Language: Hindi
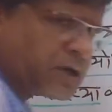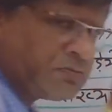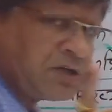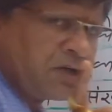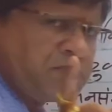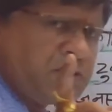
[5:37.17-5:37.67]

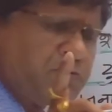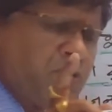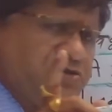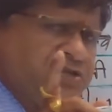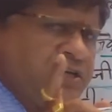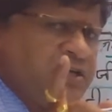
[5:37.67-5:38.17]
कभी कभी
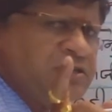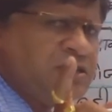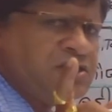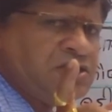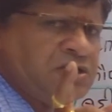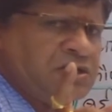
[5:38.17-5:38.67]
बहुत ज़्यादा
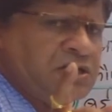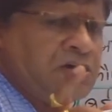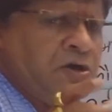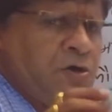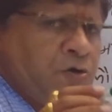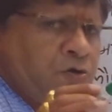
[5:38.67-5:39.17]
जनसंख्या
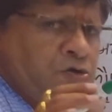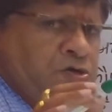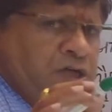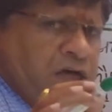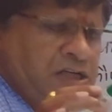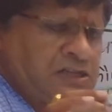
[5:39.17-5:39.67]

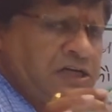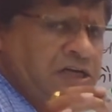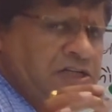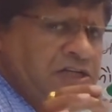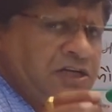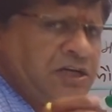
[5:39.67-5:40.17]
उस राष्ट्र
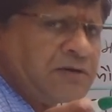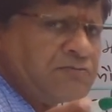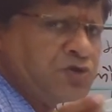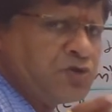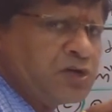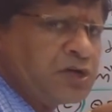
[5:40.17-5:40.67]
राज्य के लिए
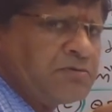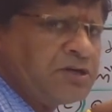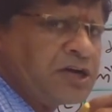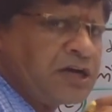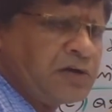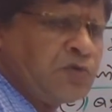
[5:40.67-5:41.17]
कमजोरी का भी
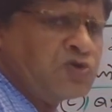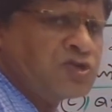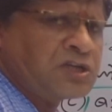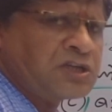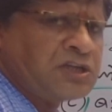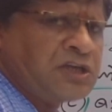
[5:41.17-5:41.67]
कारण हो
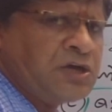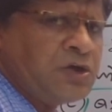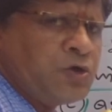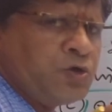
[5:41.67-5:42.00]
सकती है